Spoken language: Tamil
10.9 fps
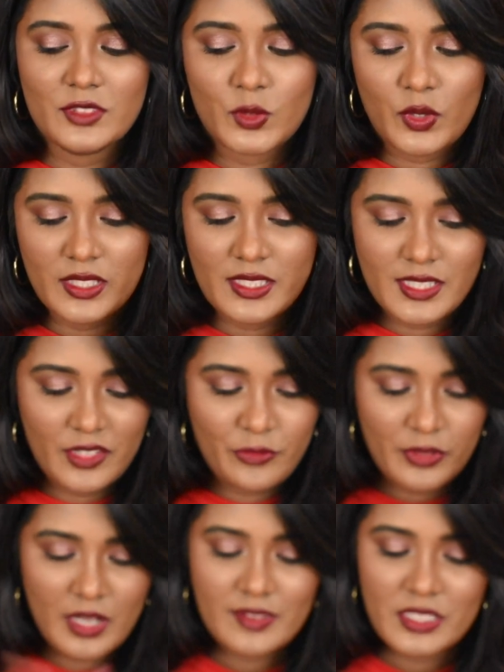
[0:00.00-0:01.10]
ஸோ அந்த செட்
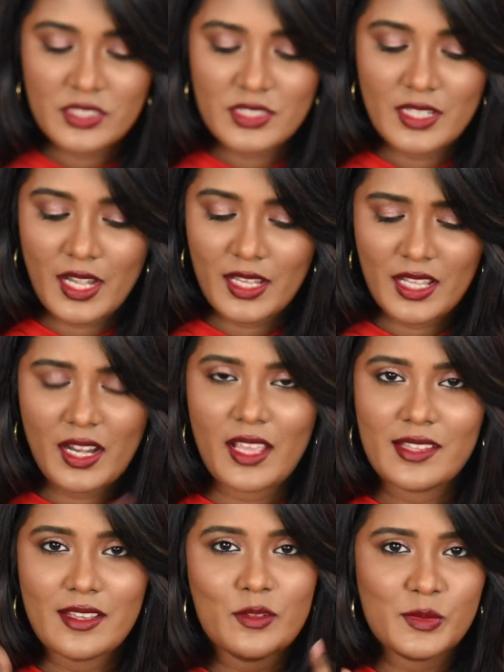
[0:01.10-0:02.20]
ஃபுல்லாக வந்துருச்சுன்னு நினைக்கிறேன்
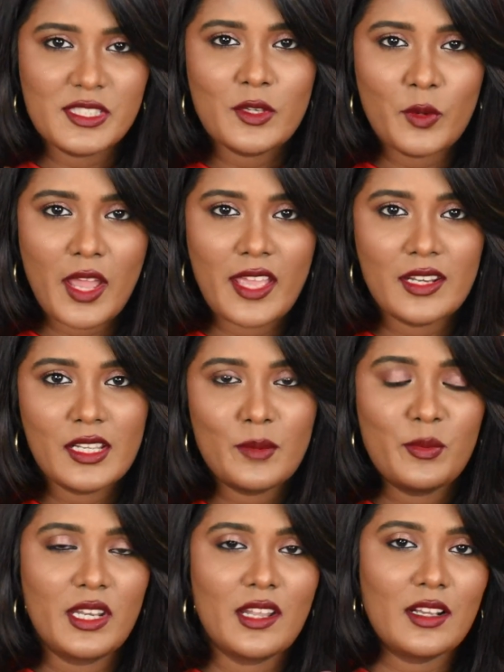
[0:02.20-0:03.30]
ஏதாவது மிஸ் அவுட் ஆயிருக்கு
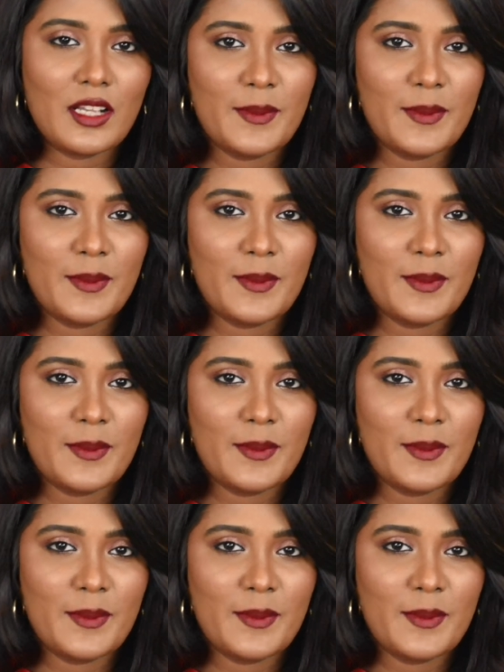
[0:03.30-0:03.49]
அப்படின்னா